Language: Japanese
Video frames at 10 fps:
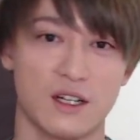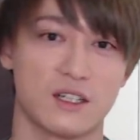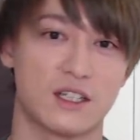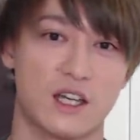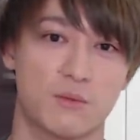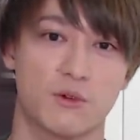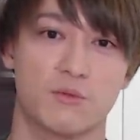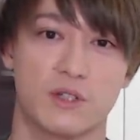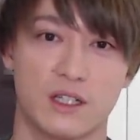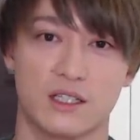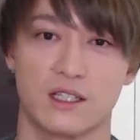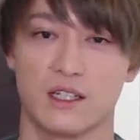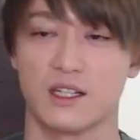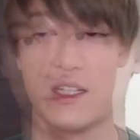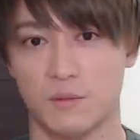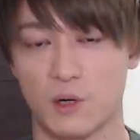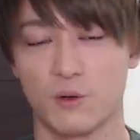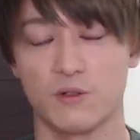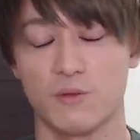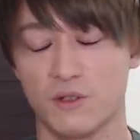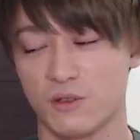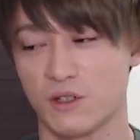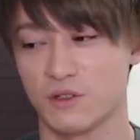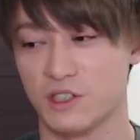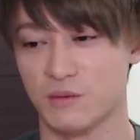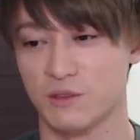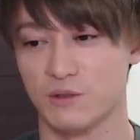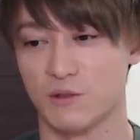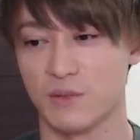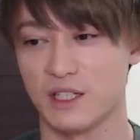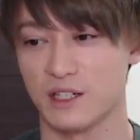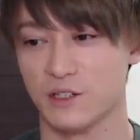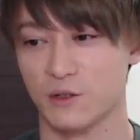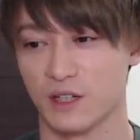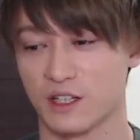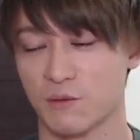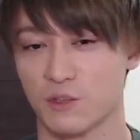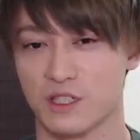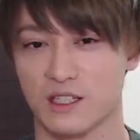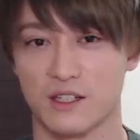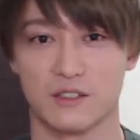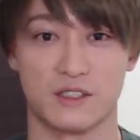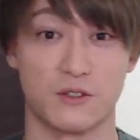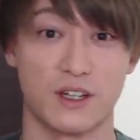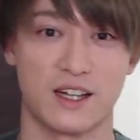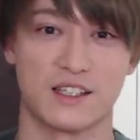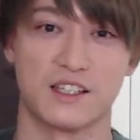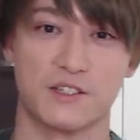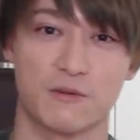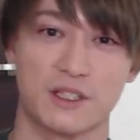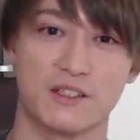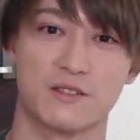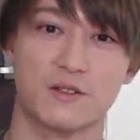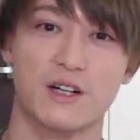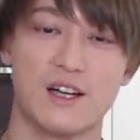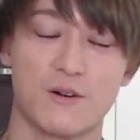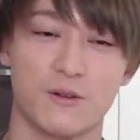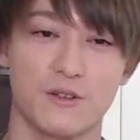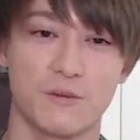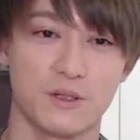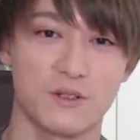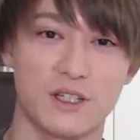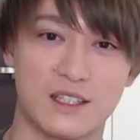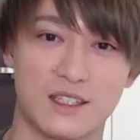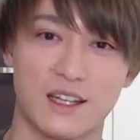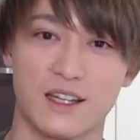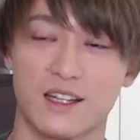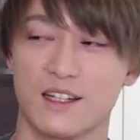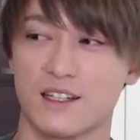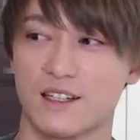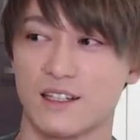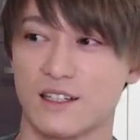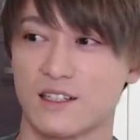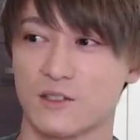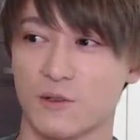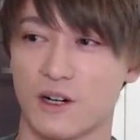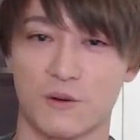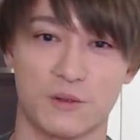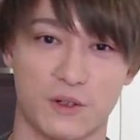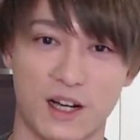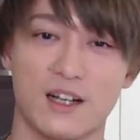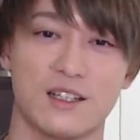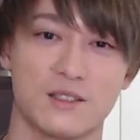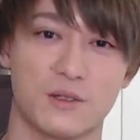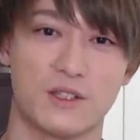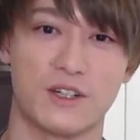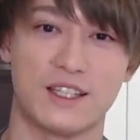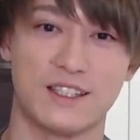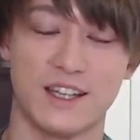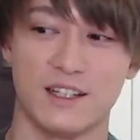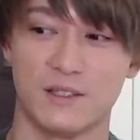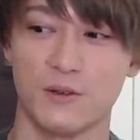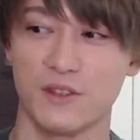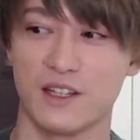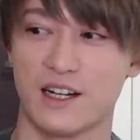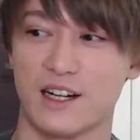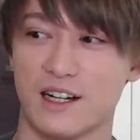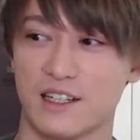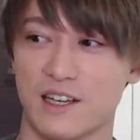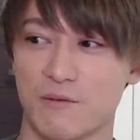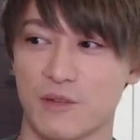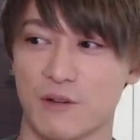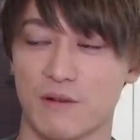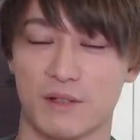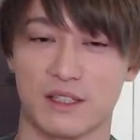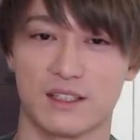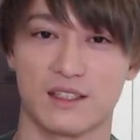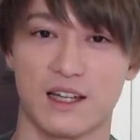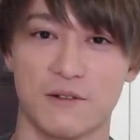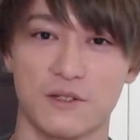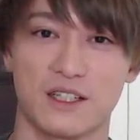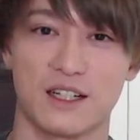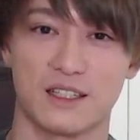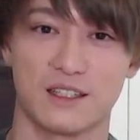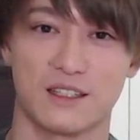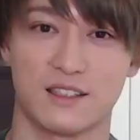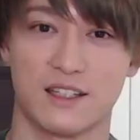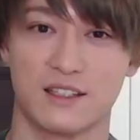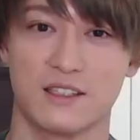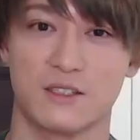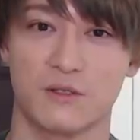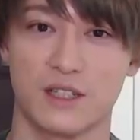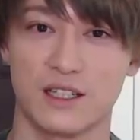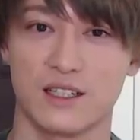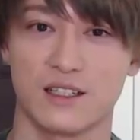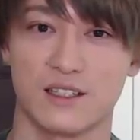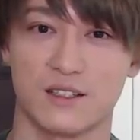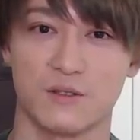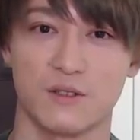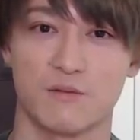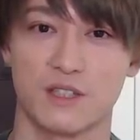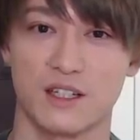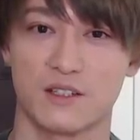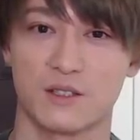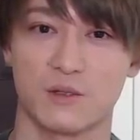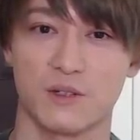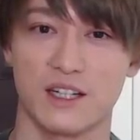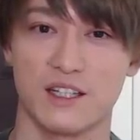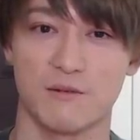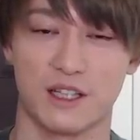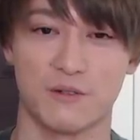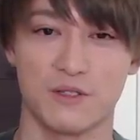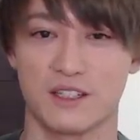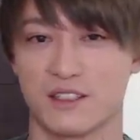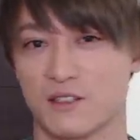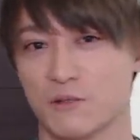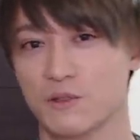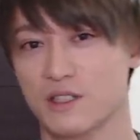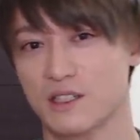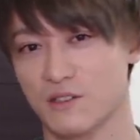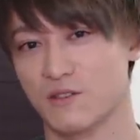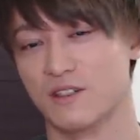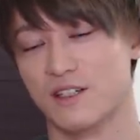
ゲームをプレイして、まあ、子供の時の自分を見てるような気持ちになるんですよね。派生シーンを見てると。子供の時って、小学校とかそういう時って、どんなゲームでもやっぱ楽しかったんですよね。正直ぶっちゃけクソゲーでも楽しかったと思うんですよ。